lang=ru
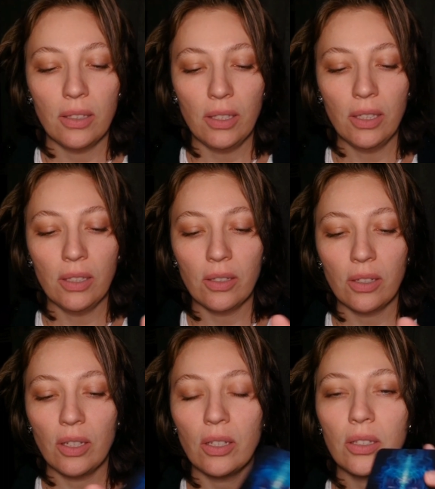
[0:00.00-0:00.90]
И
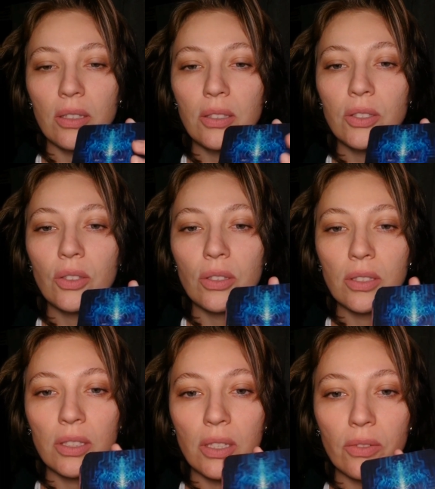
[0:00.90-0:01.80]

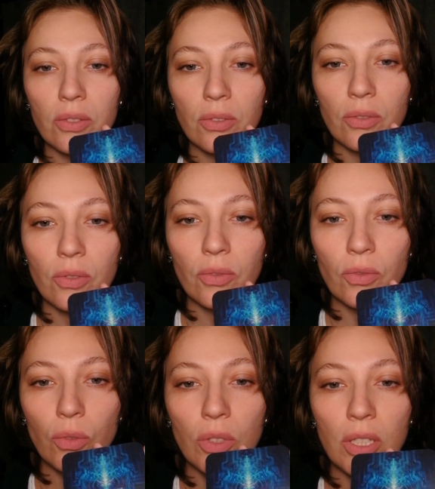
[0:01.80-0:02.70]
internal self,
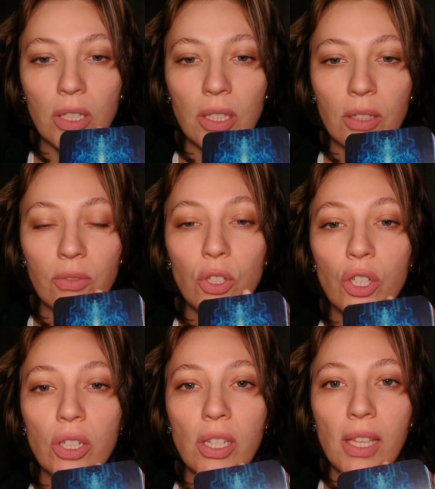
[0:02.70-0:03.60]
внутреннее,
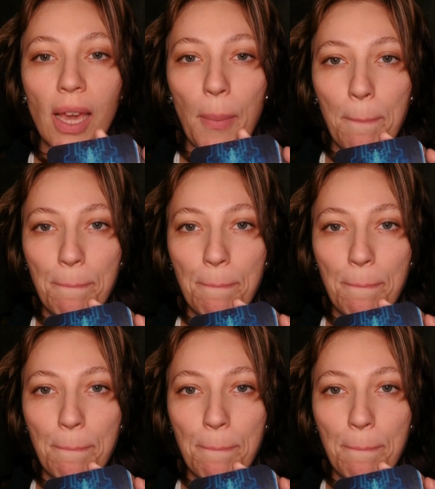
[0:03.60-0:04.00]
высшее «я».